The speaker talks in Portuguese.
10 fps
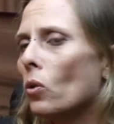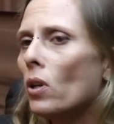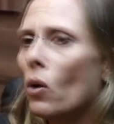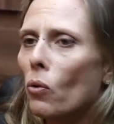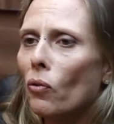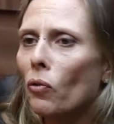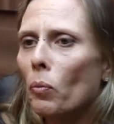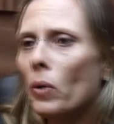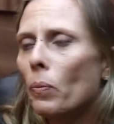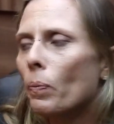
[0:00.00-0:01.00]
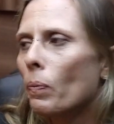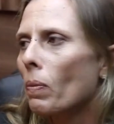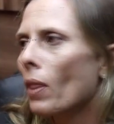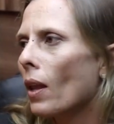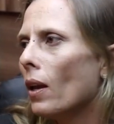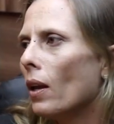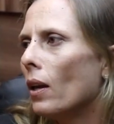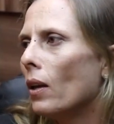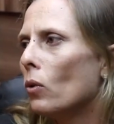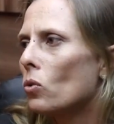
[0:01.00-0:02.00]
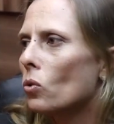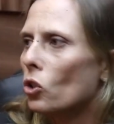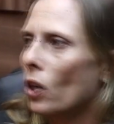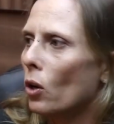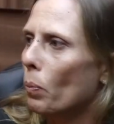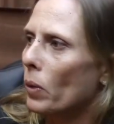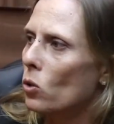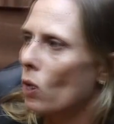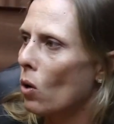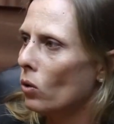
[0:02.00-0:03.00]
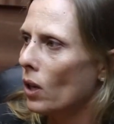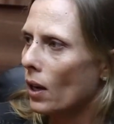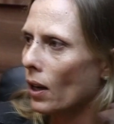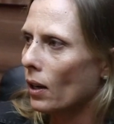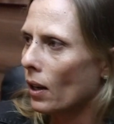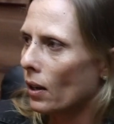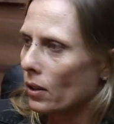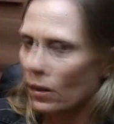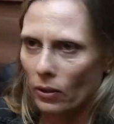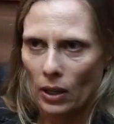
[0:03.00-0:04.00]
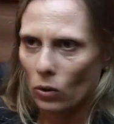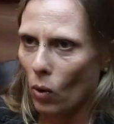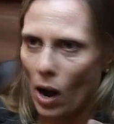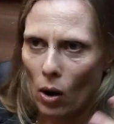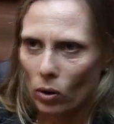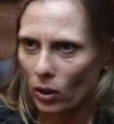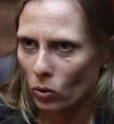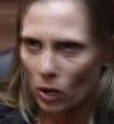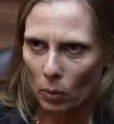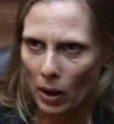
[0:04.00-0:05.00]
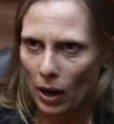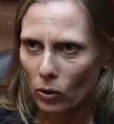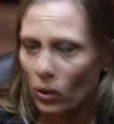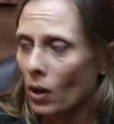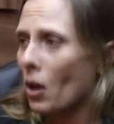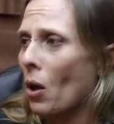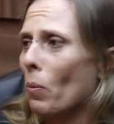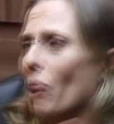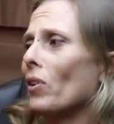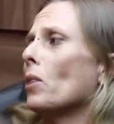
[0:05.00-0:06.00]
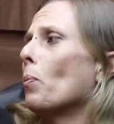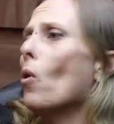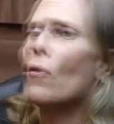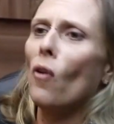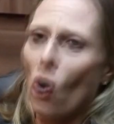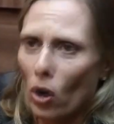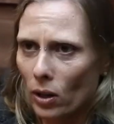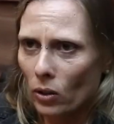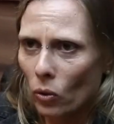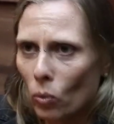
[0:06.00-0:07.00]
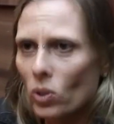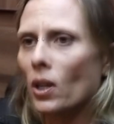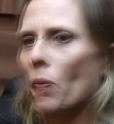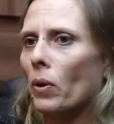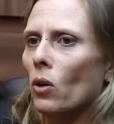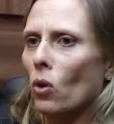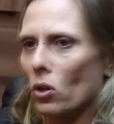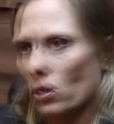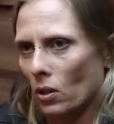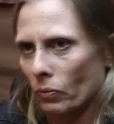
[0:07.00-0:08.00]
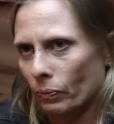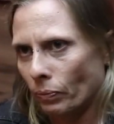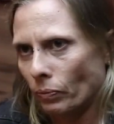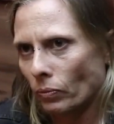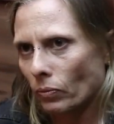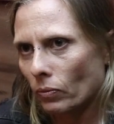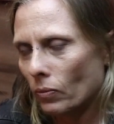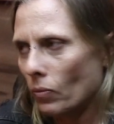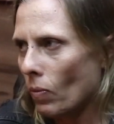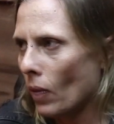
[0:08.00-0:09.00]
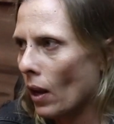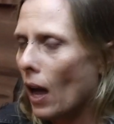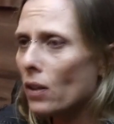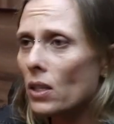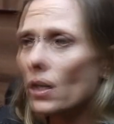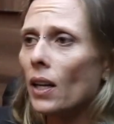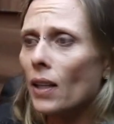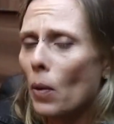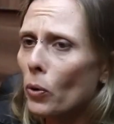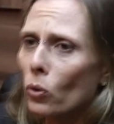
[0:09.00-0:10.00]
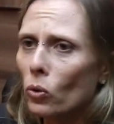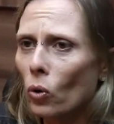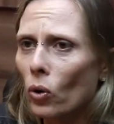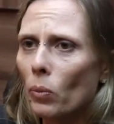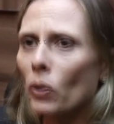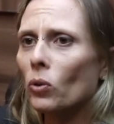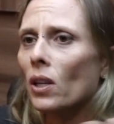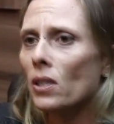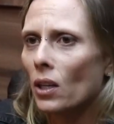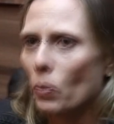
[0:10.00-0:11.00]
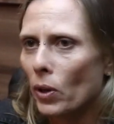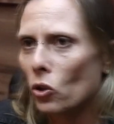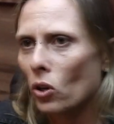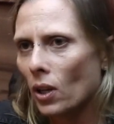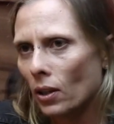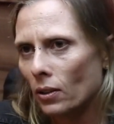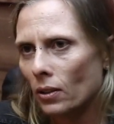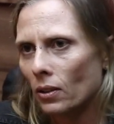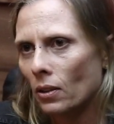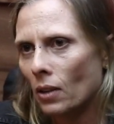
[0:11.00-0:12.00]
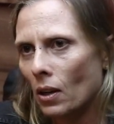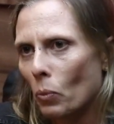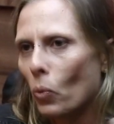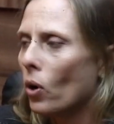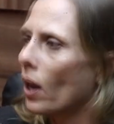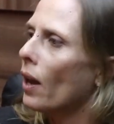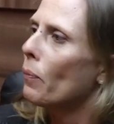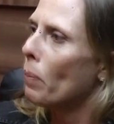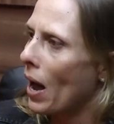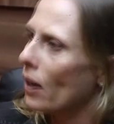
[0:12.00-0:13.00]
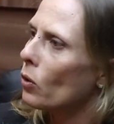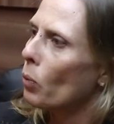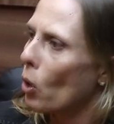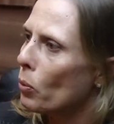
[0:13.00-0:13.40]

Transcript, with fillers: da UFMA e usa o dinheiro pessoal que ganha na, dando aula no trabalho para fazer por fora o cinema que gosta. Uhum. Às vezes tem até produtora, mas não tem CNPJ ainda. Porque paga do próprio